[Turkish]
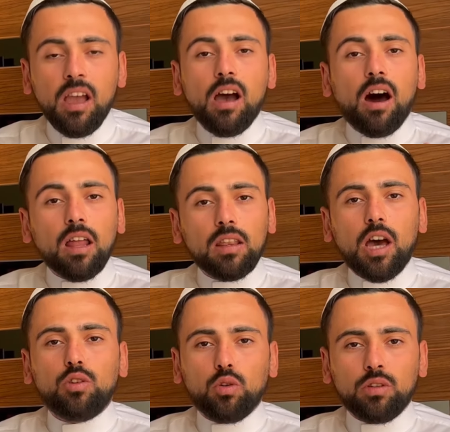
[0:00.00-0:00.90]
Allah
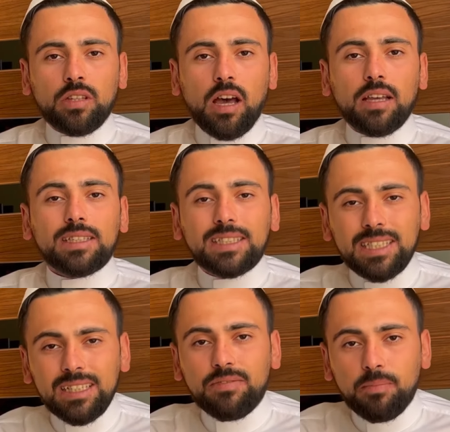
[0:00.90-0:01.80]
yolunda
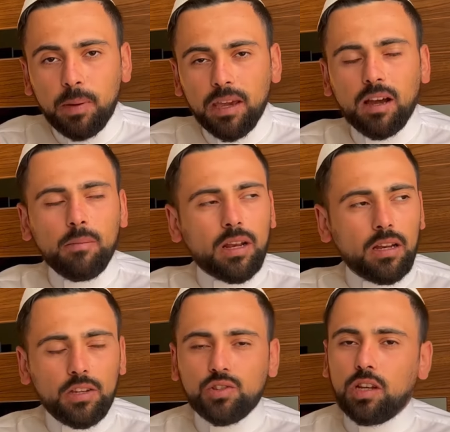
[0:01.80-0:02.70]
sırf Peygamber
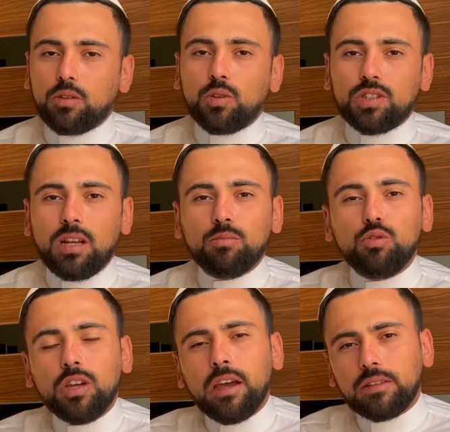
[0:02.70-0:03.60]
aleyhissalatü vesselam
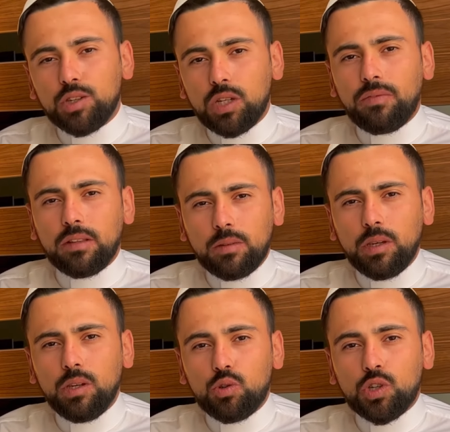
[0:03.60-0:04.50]
dünyaya teşrif
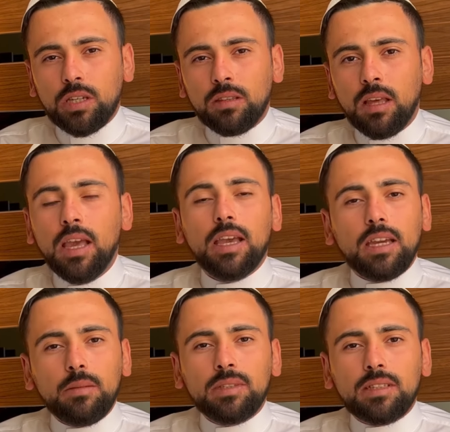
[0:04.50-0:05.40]
ettiği için
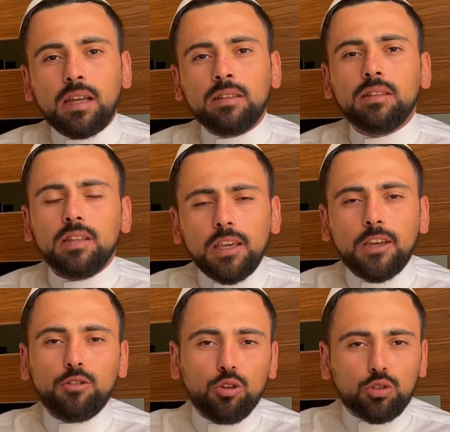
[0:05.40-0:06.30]
elimizden ne
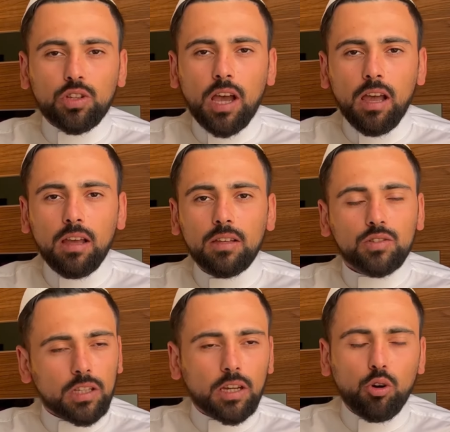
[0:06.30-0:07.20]
geliyorsa
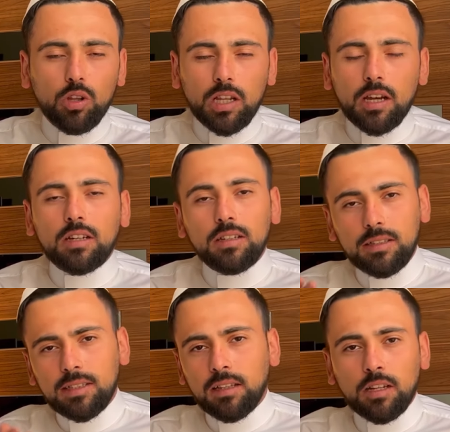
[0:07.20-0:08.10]
sadaka olarak
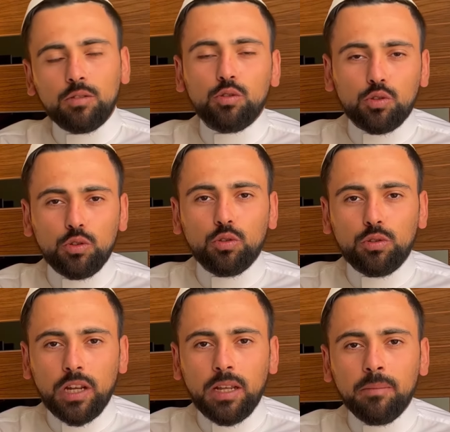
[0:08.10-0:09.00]
insanların yüzünü
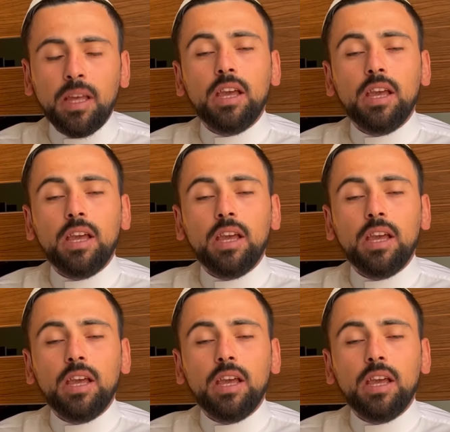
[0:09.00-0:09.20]
güldürelim.